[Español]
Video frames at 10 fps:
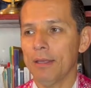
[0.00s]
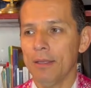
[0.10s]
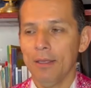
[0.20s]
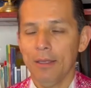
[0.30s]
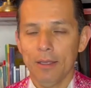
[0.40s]
de
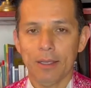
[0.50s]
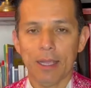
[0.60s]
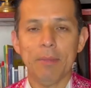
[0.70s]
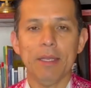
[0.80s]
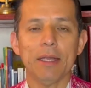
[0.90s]

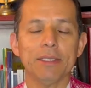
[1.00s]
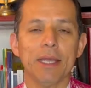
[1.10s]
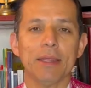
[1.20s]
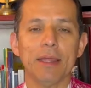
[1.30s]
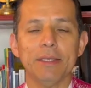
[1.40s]
caminar
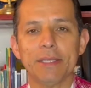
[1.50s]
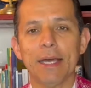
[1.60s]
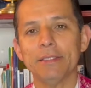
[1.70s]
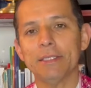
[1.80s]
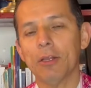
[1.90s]
cierta
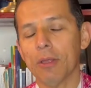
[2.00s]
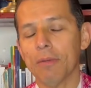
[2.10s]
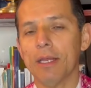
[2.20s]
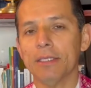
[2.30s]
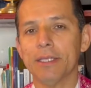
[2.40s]
distancia, no
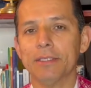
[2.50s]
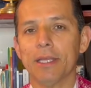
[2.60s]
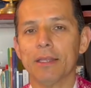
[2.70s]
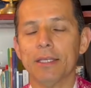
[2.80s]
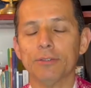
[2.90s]
debían hacer
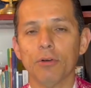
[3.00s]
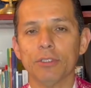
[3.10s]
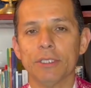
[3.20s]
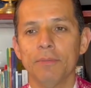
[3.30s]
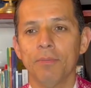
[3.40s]
ciertas
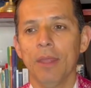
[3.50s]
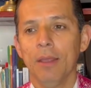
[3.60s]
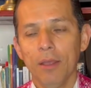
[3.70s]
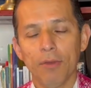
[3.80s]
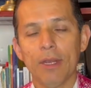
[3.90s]
cosas.
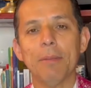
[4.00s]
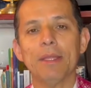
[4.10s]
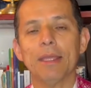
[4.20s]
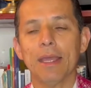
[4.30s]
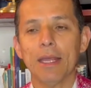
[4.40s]

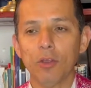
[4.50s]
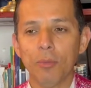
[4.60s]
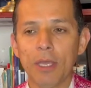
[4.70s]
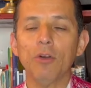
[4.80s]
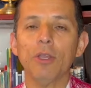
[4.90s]
Finalmente llega el
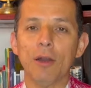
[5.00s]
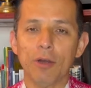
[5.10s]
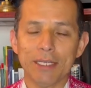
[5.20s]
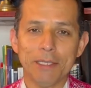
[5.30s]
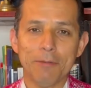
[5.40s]
domingo y
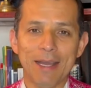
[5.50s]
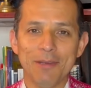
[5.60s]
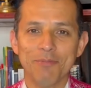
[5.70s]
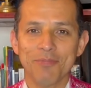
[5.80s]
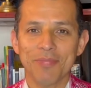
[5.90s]
ahora sí va.
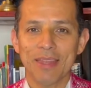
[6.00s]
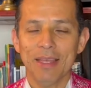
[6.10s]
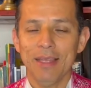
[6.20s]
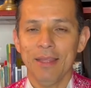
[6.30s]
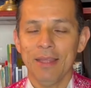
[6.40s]

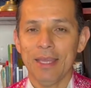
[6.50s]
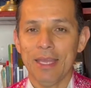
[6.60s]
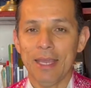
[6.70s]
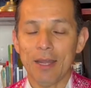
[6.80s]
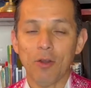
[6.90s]

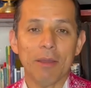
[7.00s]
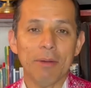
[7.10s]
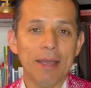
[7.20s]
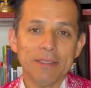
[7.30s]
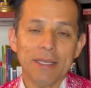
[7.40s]
Y a lo que
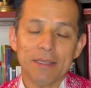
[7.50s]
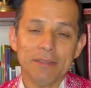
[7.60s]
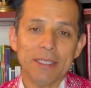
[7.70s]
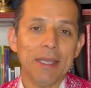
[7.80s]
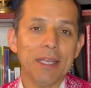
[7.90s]
va es a
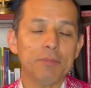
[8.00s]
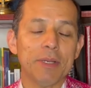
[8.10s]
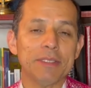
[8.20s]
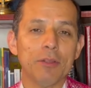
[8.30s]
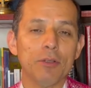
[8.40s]
seguir
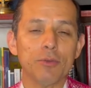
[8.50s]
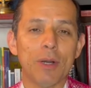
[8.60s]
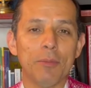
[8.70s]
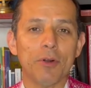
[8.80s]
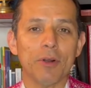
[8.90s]
expresando
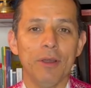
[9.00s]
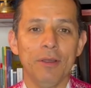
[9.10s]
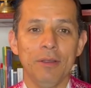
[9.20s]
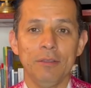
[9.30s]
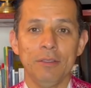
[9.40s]
su amor
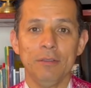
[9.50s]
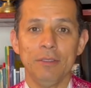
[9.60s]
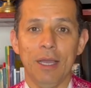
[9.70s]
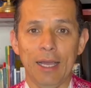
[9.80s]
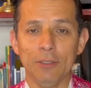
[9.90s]

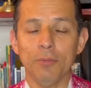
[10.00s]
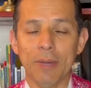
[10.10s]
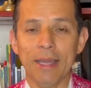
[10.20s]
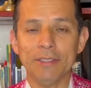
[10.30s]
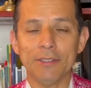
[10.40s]
a su
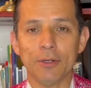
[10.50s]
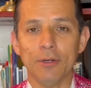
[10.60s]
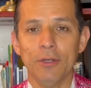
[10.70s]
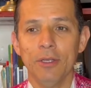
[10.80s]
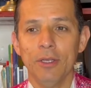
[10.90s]
maestro,